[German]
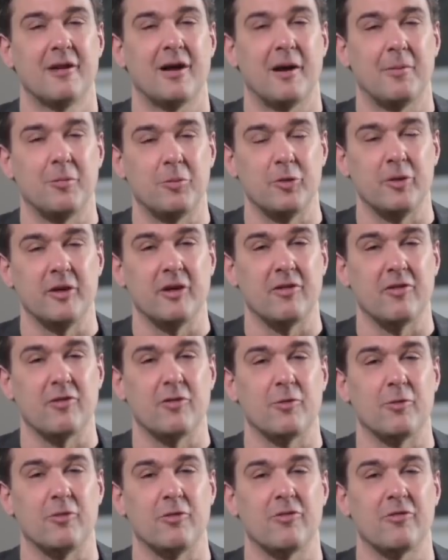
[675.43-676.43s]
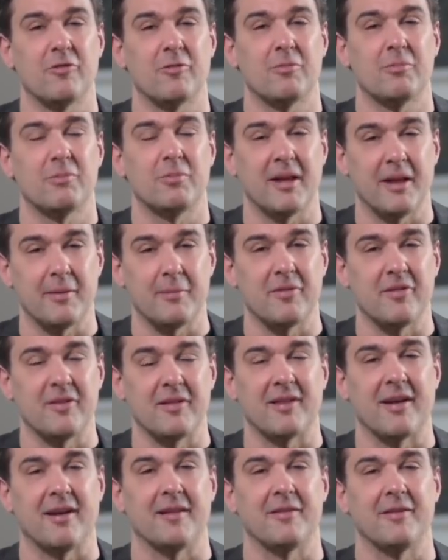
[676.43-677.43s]
abonnieren Sie uns, bleiben Sie
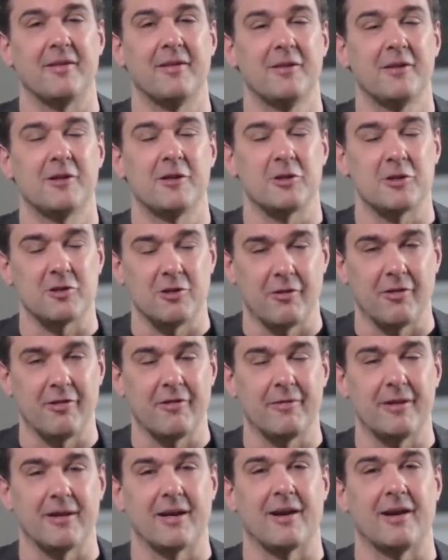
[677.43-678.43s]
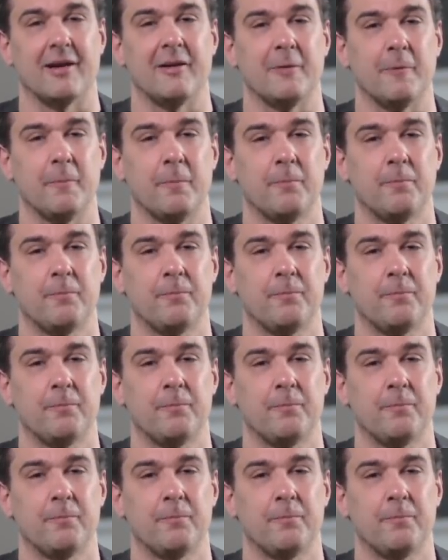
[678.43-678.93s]
dran, schauen Sie wieder rein.